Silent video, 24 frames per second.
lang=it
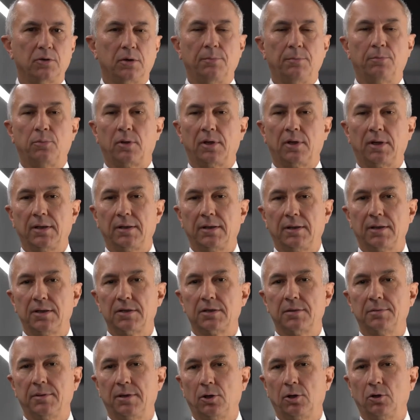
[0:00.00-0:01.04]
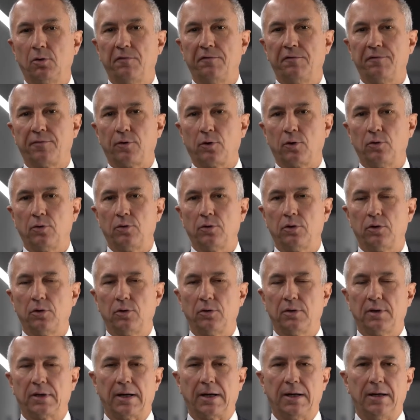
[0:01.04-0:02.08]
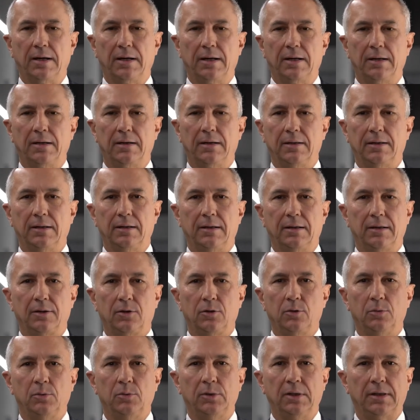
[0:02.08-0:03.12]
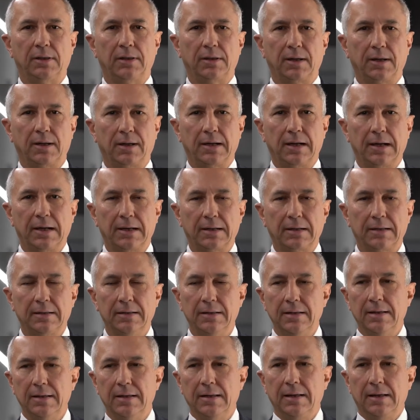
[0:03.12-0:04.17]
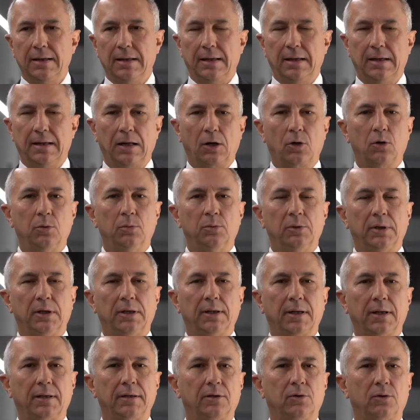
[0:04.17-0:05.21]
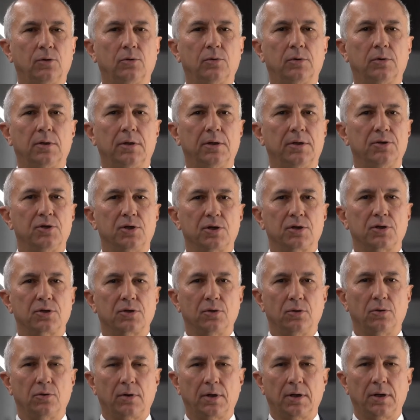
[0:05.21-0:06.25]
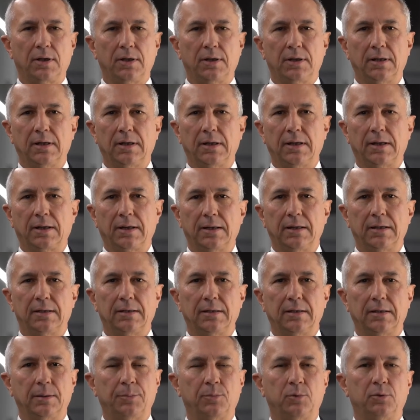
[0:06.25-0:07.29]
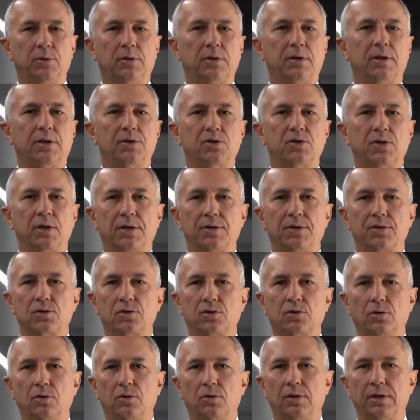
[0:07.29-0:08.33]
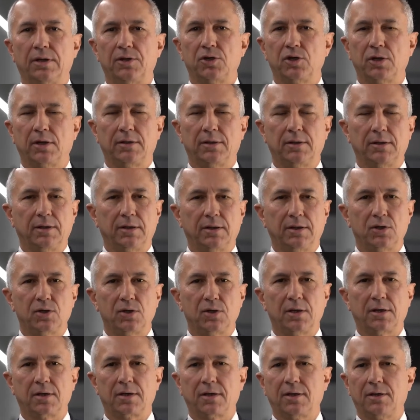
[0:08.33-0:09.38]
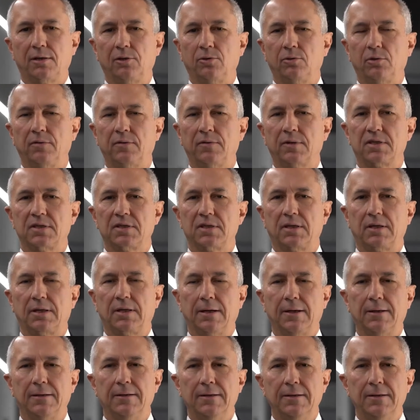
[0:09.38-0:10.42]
importantissima di confronto tra la comunità GAR e la comunità di tutti i gestori della rete, dei punti di accesso, dei centri di ricerca, dell'università